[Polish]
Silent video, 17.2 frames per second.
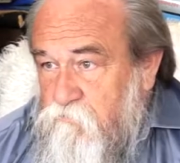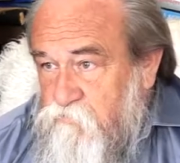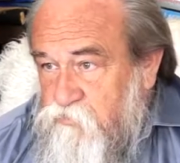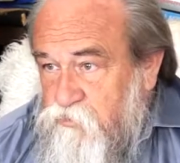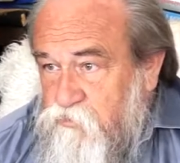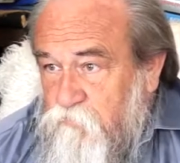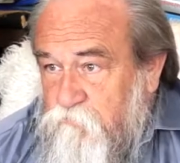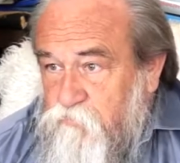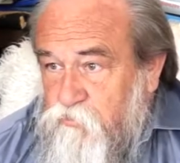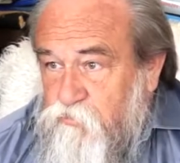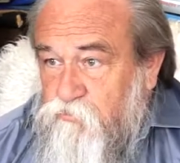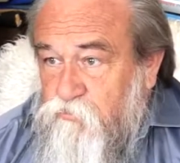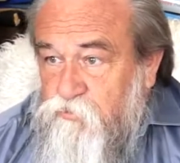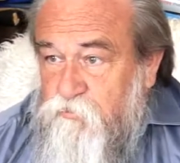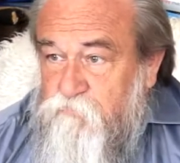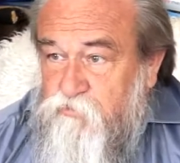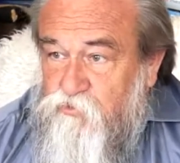czy to
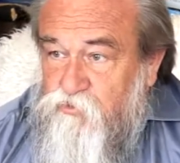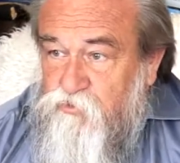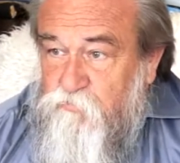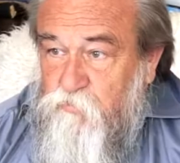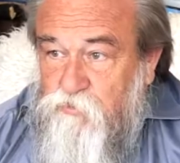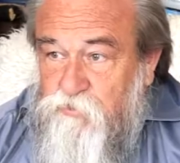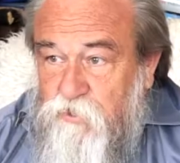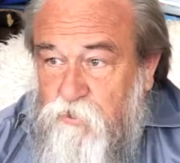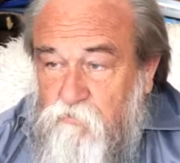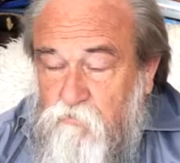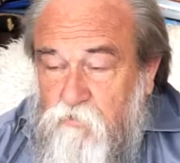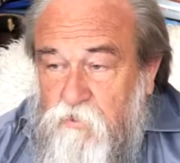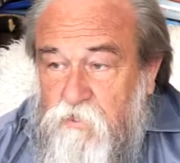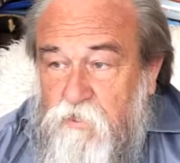prototypu, czy modelu.